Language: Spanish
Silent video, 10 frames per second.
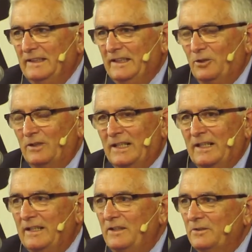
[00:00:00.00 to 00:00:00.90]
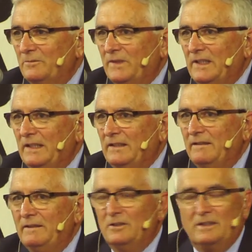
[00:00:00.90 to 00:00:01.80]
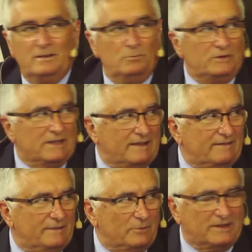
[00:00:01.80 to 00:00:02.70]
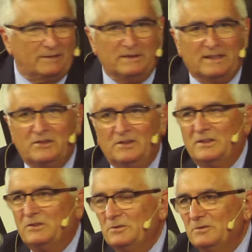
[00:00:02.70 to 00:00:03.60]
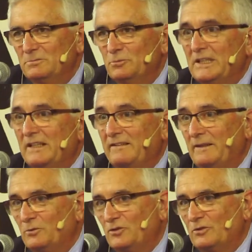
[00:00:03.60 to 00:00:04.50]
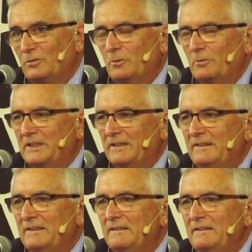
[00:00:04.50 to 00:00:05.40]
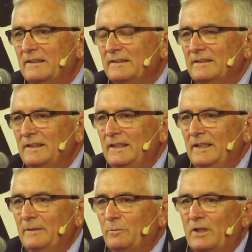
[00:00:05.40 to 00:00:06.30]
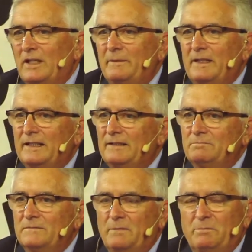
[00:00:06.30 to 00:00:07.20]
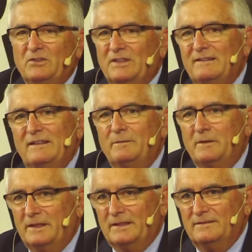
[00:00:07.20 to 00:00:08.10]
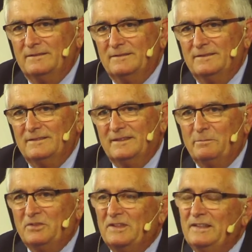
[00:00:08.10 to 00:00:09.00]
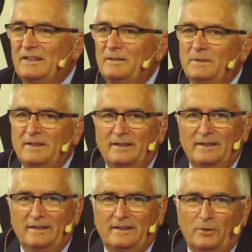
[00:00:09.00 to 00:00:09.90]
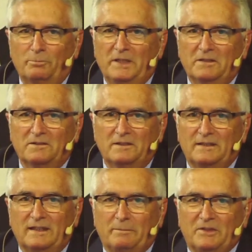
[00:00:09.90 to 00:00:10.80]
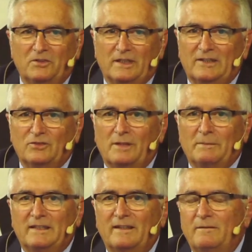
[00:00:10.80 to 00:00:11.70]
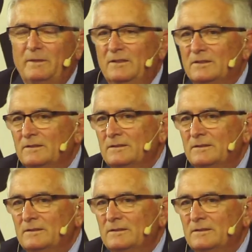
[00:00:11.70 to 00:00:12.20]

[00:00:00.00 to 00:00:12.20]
y con gran cariño. Y deciros que muchas gracias por esta invitación, Jesús. Muchas gracias a vosotros por vuestra asistencia, porque la verdad empiezo a sentirme bien empiezo a sentirme entre los míos, entre las personas que son amantes del vino.